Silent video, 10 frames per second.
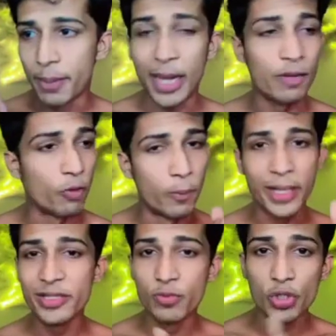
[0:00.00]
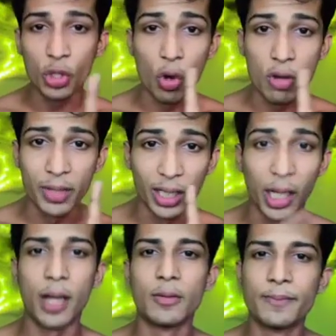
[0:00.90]
ये भाई वो भाई से मुझे कॉल मत
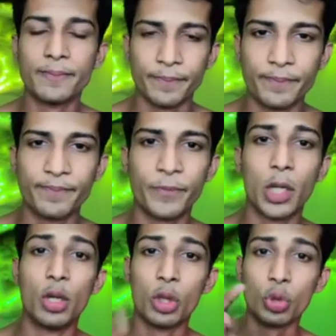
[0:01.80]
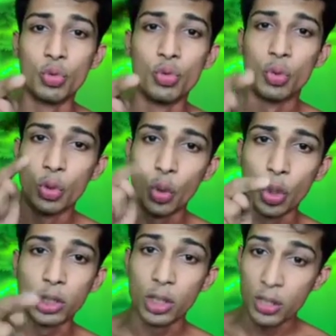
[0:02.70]
लगा तू
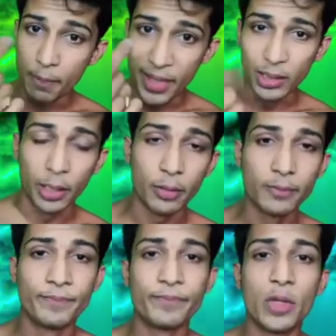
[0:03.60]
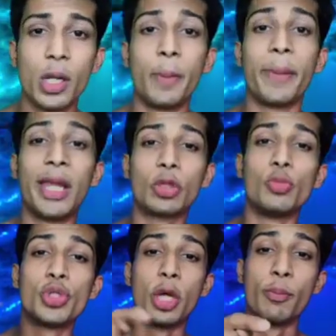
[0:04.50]
खुद बात कर पहले
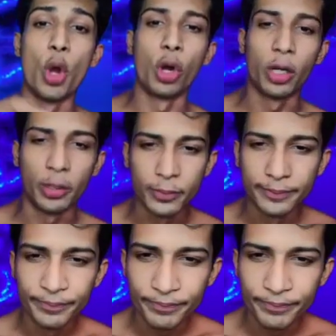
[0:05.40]
तो मुझे अनब्लॉक कर